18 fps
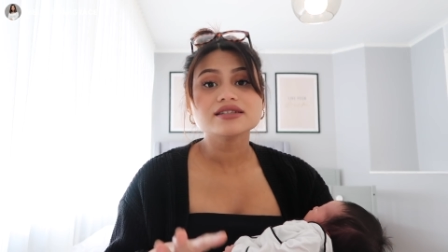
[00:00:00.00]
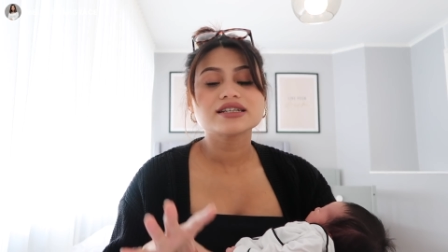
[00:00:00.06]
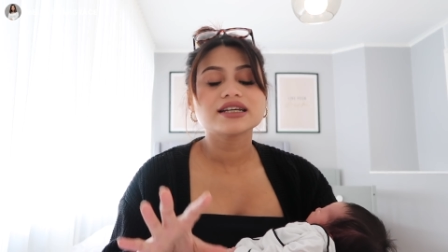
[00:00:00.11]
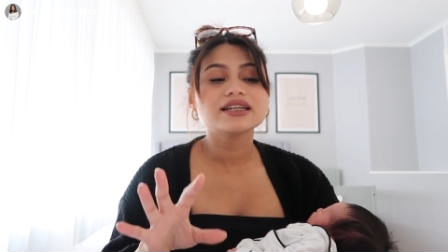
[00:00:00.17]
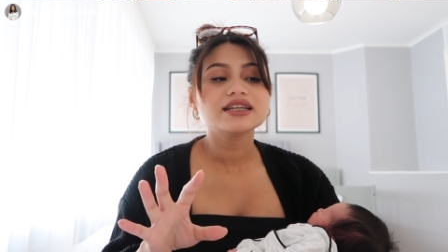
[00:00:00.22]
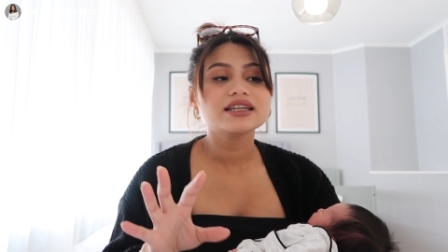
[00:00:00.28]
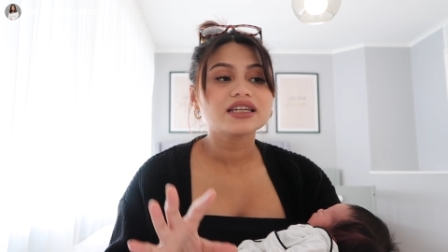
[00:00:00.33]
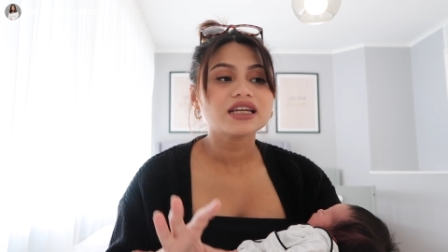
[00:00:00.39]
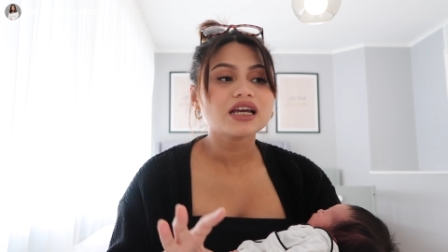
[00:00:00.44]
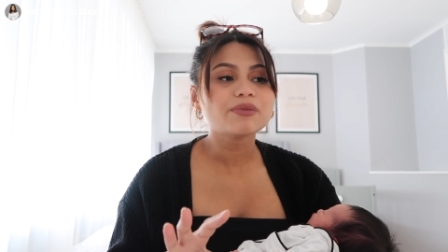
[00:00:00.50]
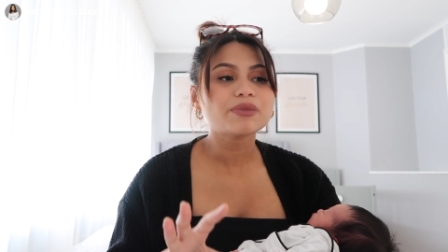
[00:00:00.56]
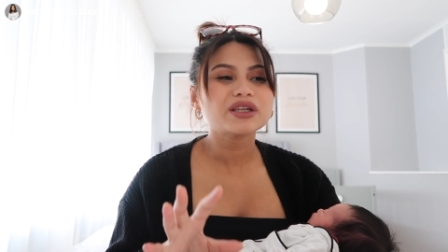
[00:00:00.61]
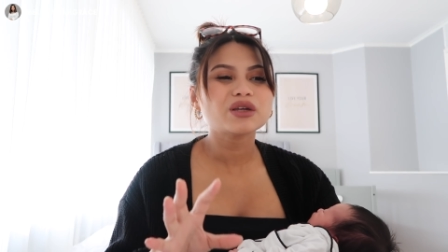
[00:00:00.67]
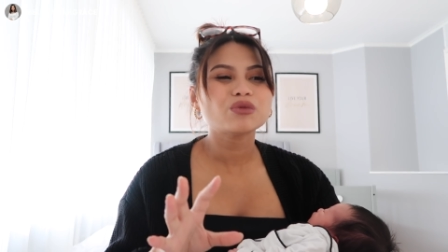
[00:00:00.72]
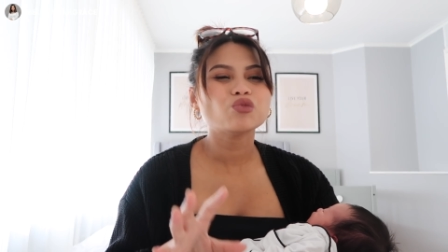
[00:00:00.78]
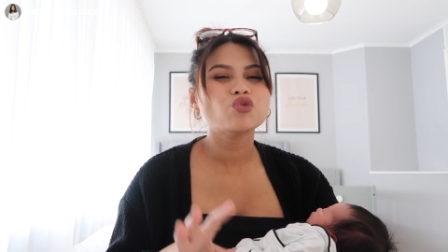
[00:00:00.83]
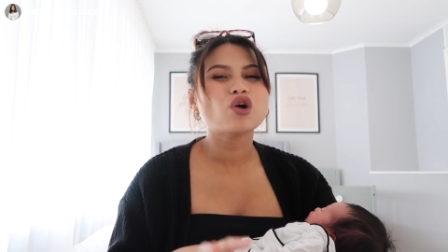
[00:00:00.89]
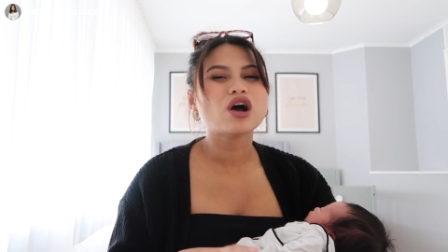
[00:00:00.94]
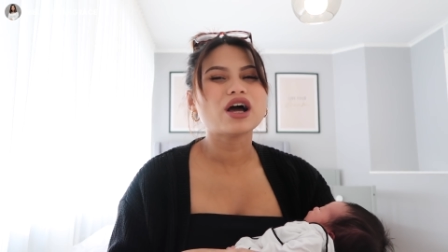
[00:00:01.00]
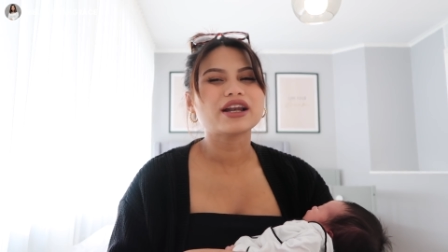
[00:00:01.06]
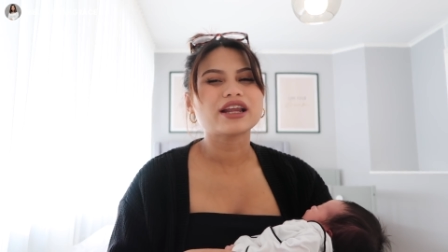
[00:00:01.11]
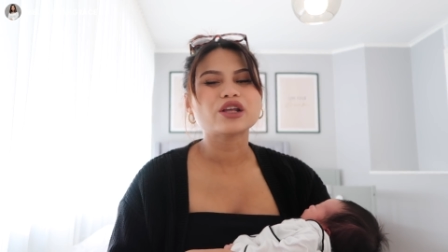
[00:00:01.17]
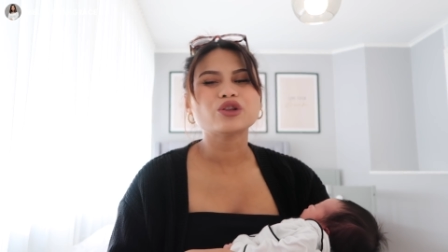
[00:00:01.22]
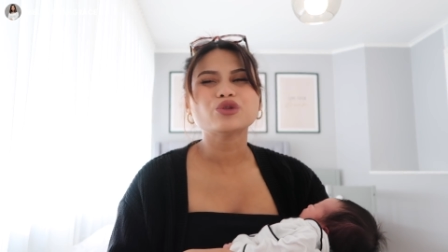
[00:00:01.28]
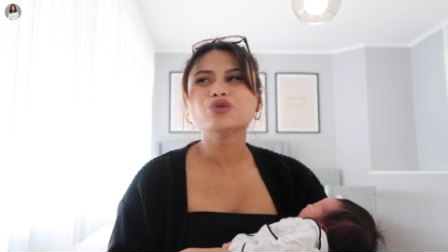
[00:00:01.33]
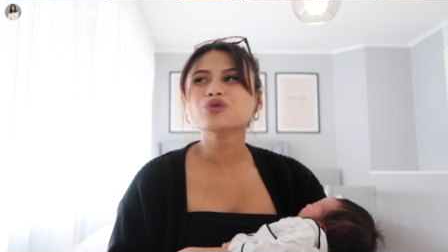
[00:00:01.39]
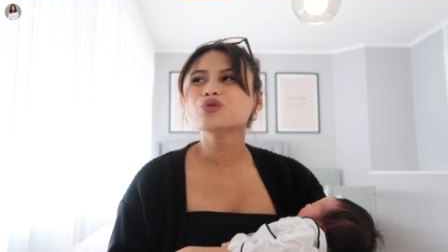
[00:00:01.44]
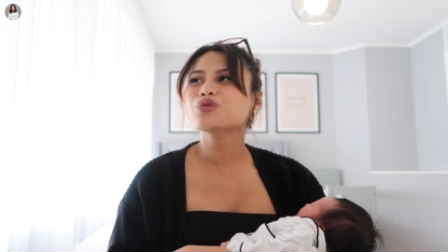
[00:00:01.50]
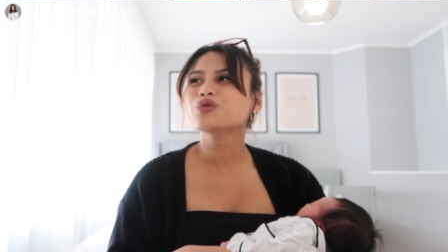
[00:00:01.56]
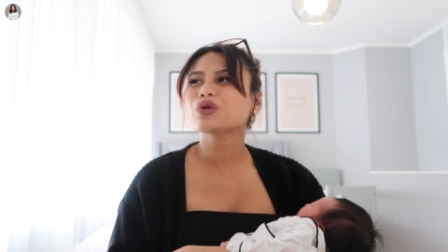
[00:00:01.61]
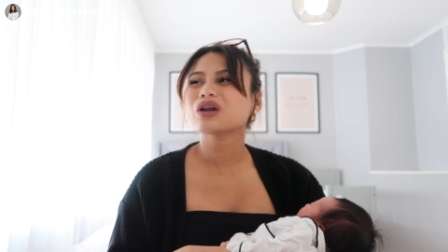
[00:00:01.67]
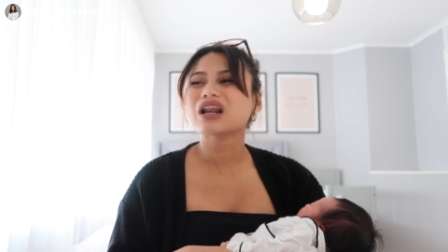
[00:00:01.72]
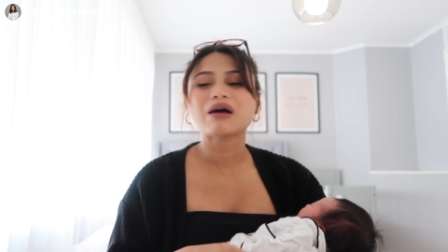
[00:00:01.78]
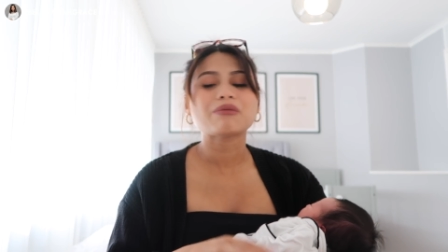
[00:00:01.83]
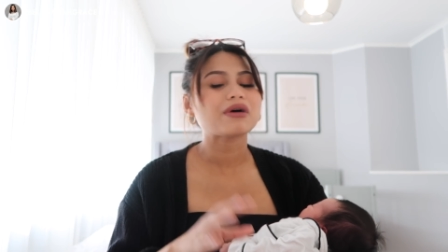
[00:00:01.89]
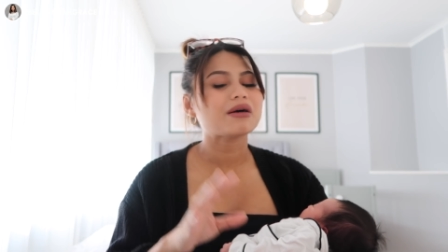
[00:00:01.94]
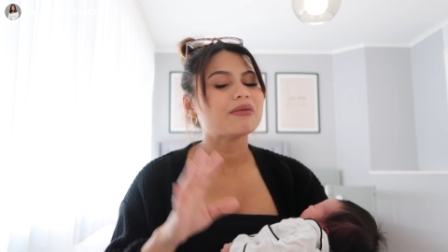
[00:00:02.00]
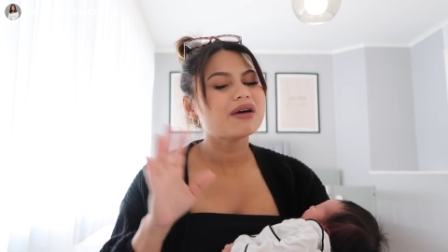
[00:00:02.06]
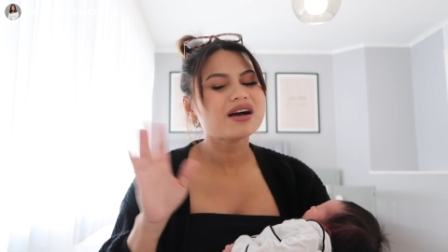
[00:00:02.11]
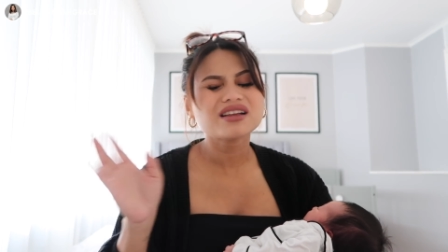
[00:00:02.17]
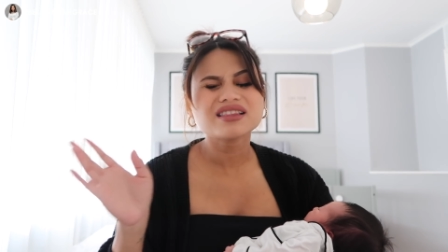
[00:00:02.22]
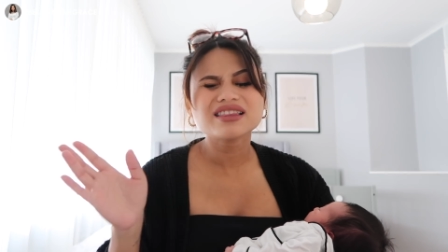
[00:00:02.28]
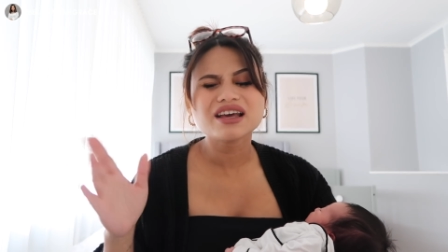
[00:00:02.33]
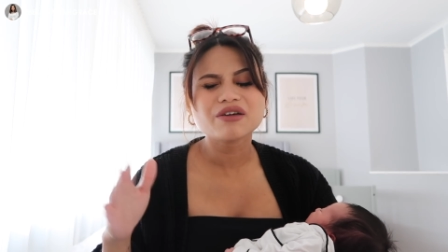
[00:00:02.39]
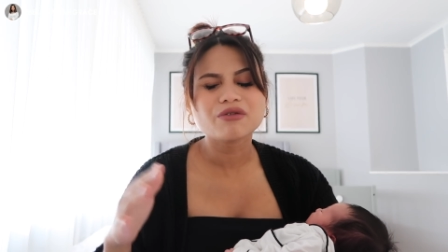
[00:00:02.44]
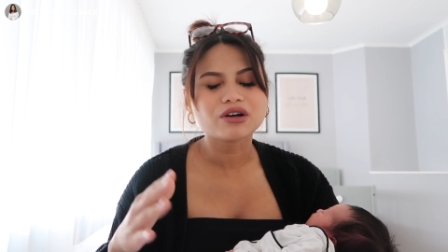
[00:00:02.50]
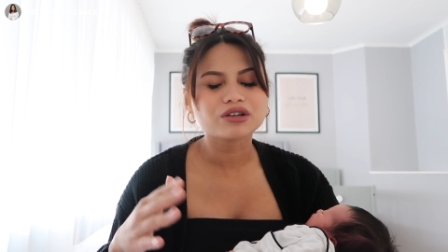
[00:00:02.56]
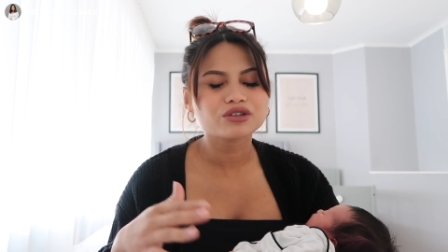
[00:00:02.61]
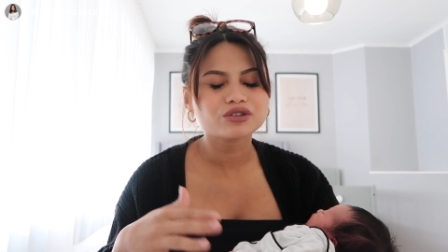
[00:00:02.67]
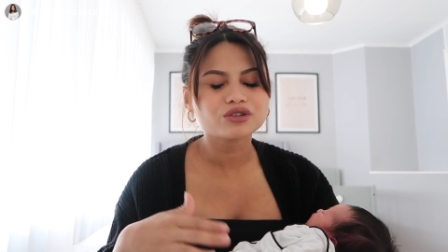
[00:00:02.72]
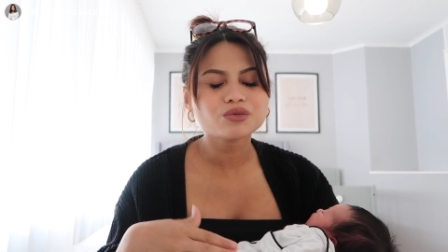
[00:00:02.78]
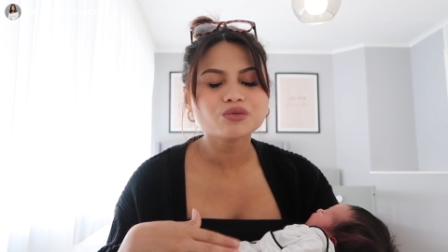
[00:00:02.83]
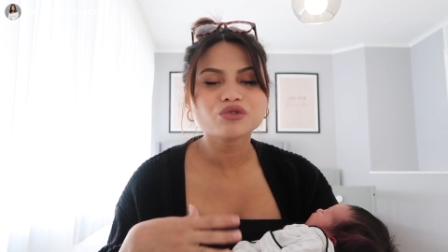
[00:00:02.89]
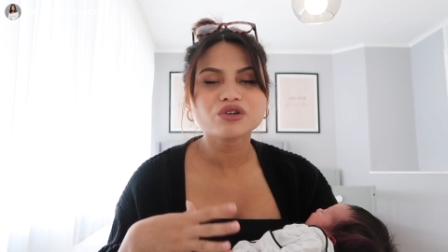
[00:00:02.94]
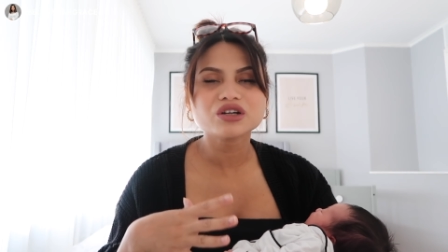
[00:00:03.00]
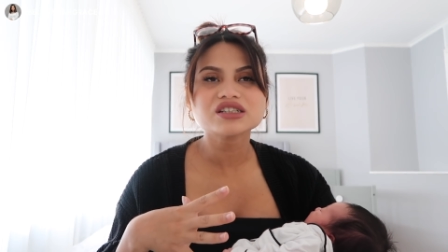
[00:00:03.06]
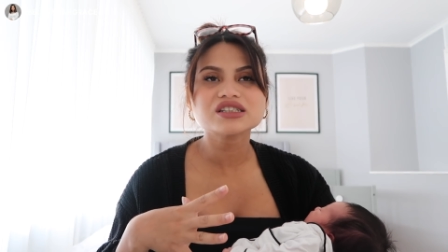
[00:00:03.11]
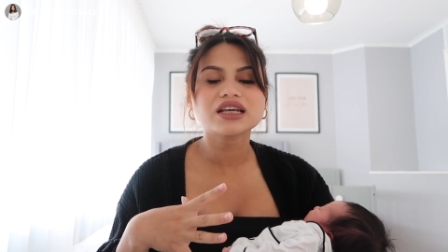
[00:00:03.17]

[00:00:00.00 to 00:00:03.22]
jadinya penyembuhannya itu lama banget deh waktu itu mungkin